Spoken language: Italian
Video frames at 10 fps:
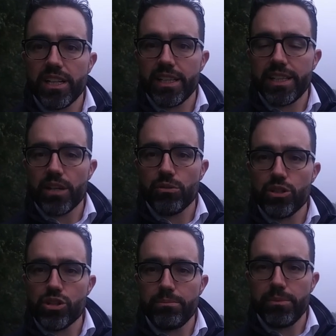al criterio
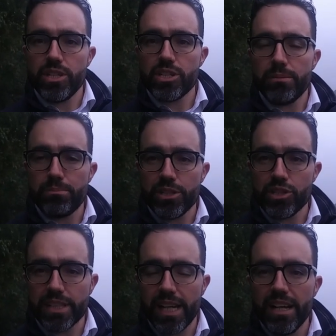di, sem di,
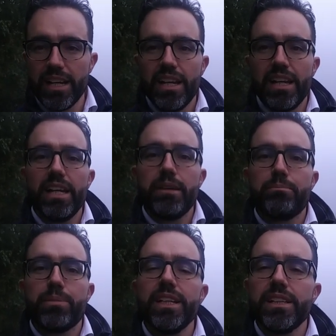semplicità e
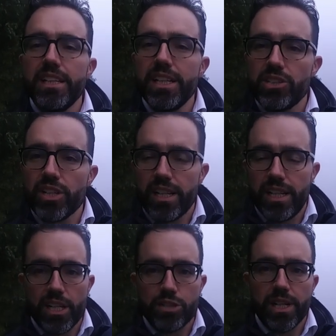
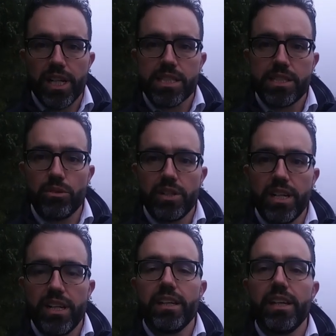prediligere la
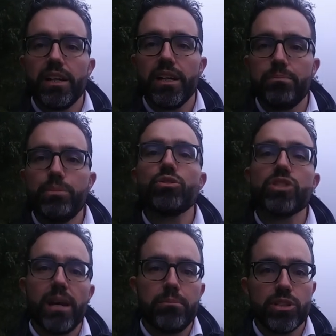spiegazione eh, più
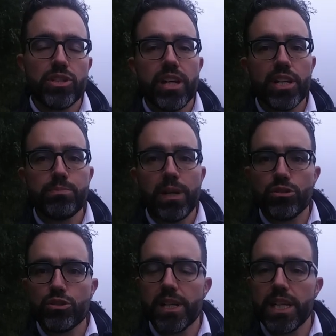semplice
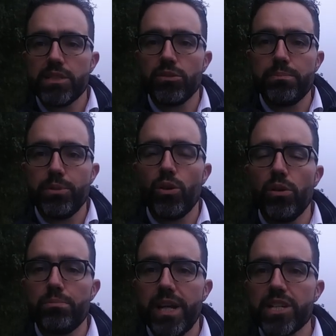rispetto a spiegazioni più
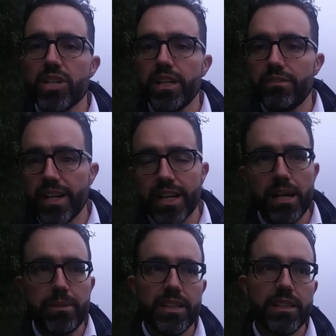complesse che
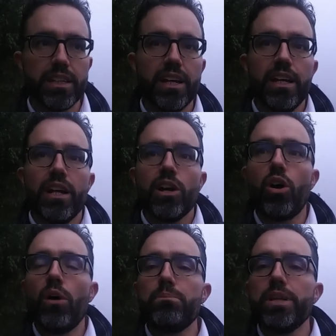francamente
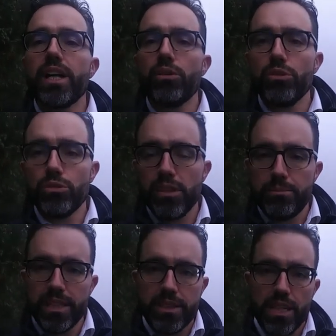complicano
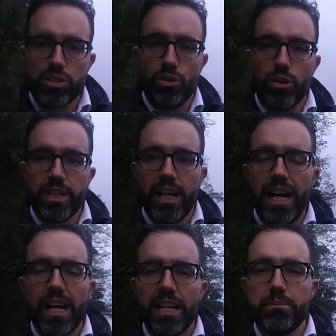inutilmente la storia
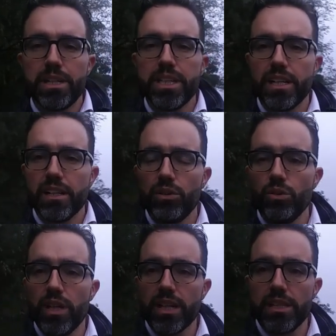anche in maniera
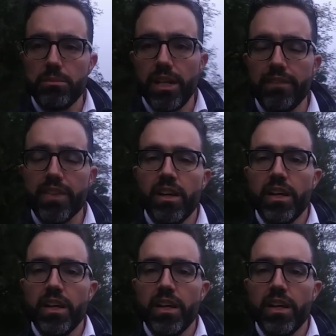non credibile.